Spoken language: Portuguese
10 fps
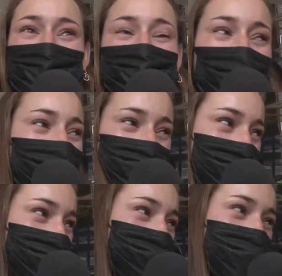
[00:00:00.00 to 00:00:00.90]
Estou
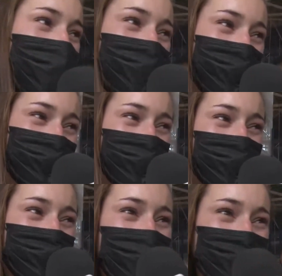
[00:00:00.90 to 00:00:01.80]
gostando da nova
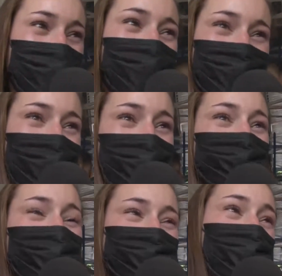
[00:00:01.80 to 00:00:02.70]
normalidade, que está
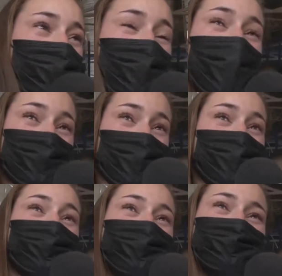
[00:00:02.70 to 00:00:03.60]
começando o ano
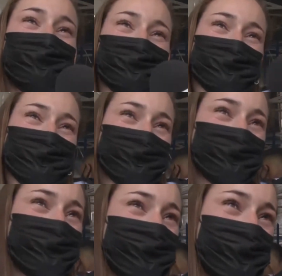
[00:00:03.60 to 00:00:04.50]
letivo.
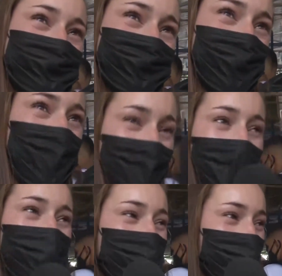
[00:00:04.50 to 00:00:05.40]
Já achou sua sala?
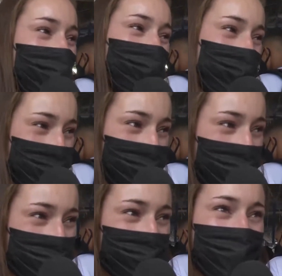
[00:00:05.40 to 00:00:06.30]
Ainda não, vou estar
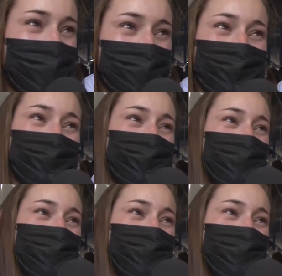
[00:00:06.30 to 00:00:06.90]
procurando.